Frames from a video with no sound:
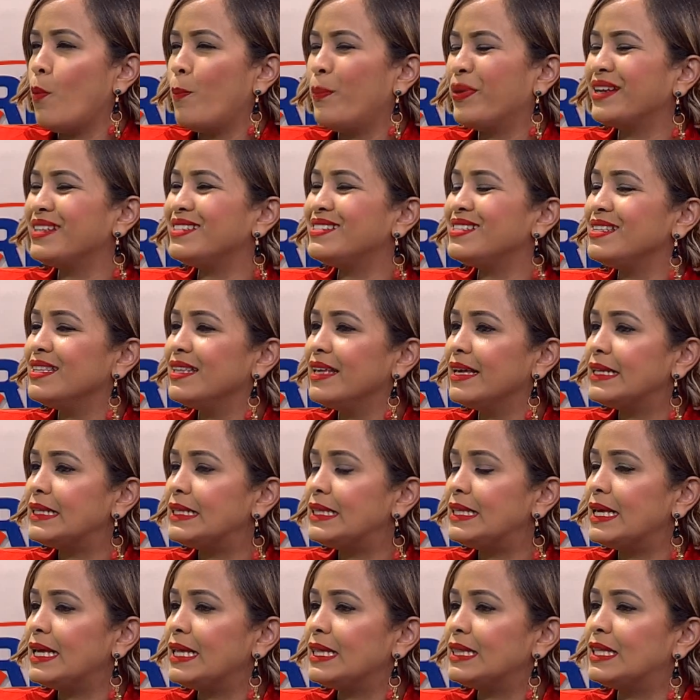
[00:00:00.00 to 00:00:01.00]

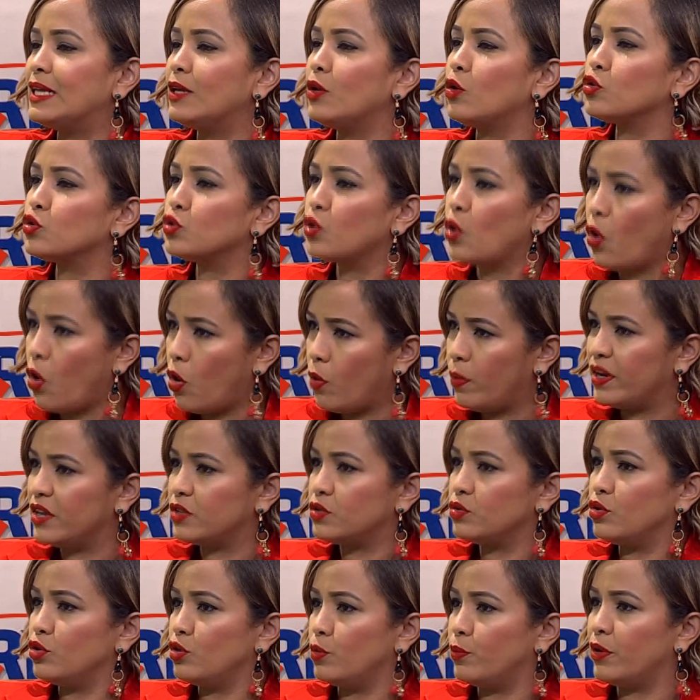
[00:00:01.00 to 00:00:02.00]
presidente de los jóvenes
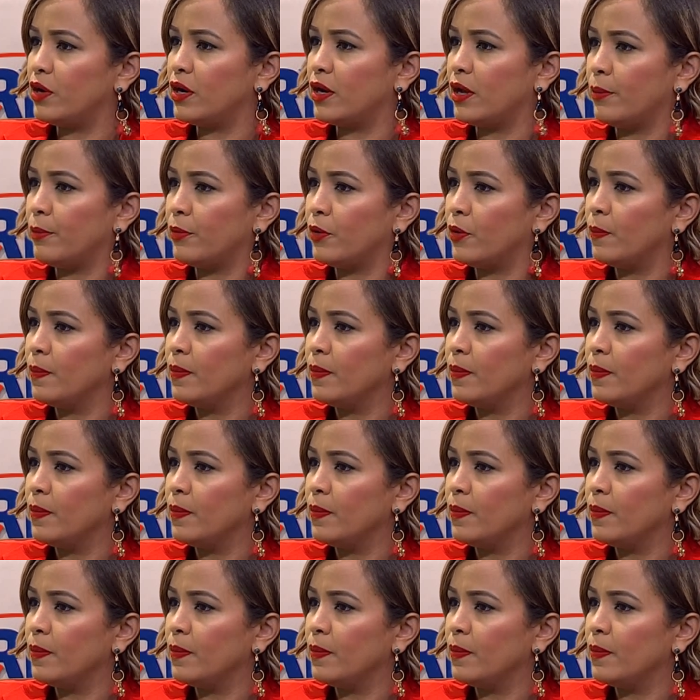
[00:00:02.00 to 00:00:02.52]
Unidos por el Cambio.